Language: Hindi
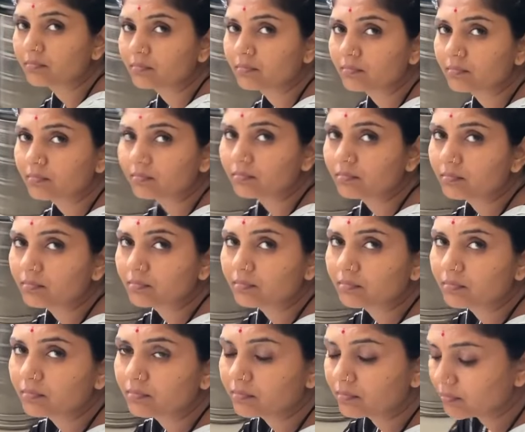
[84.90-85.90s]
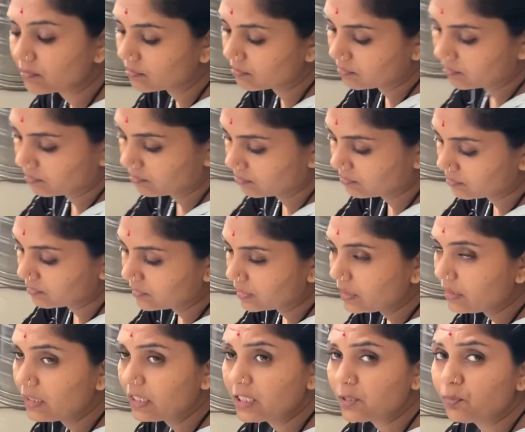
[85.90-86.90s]
डिस्पोजल हम्म।
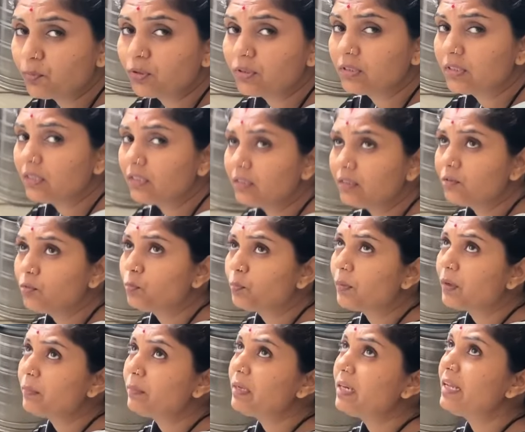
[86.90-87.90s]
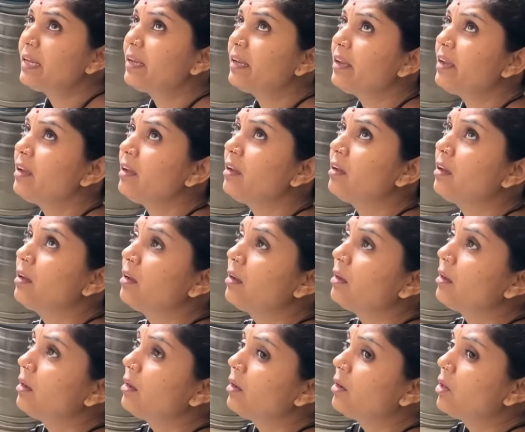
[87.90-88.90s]
तो डिस्पोजल ऊपर मिलेंगे
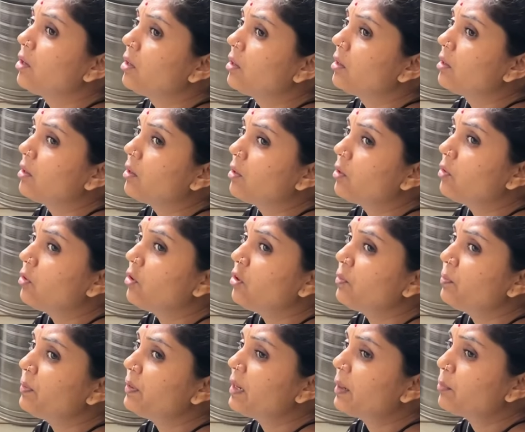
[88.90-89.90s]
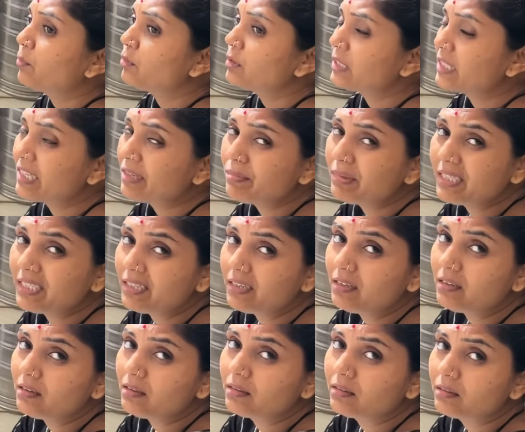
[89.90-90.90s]
ऊपर है डिस्पोजल और फिर आपको चाहिए
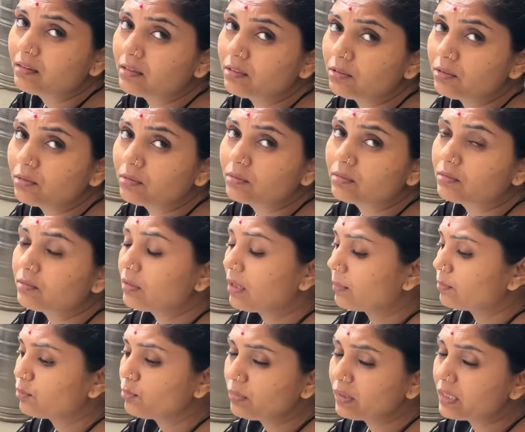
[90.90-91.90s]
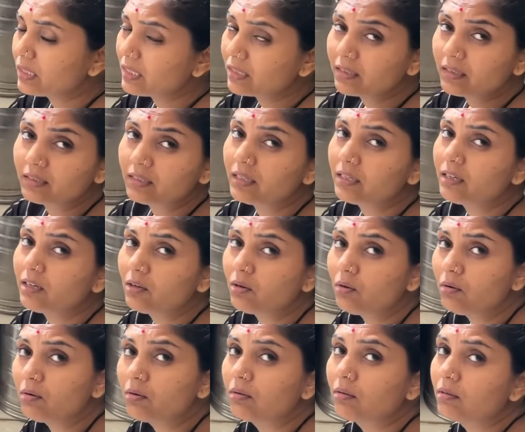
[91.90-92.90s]
मिट्टी मिट्टी तो आप तो मिट्टी इकट्ठी
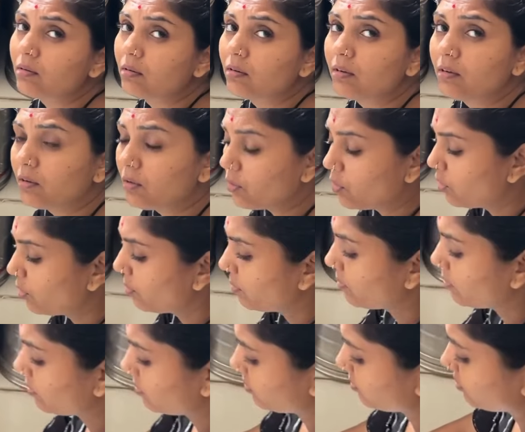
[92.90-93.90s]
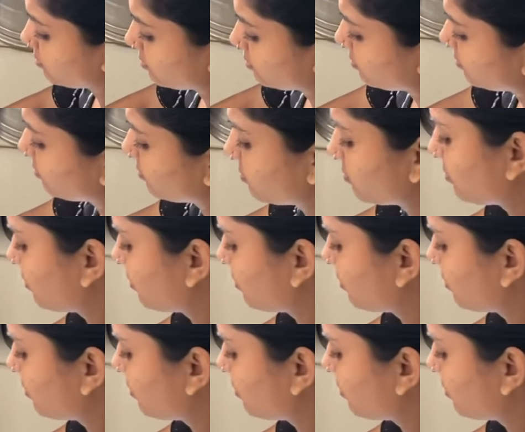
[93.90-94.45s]
करो मैं मिट्टी लेके आता हूँ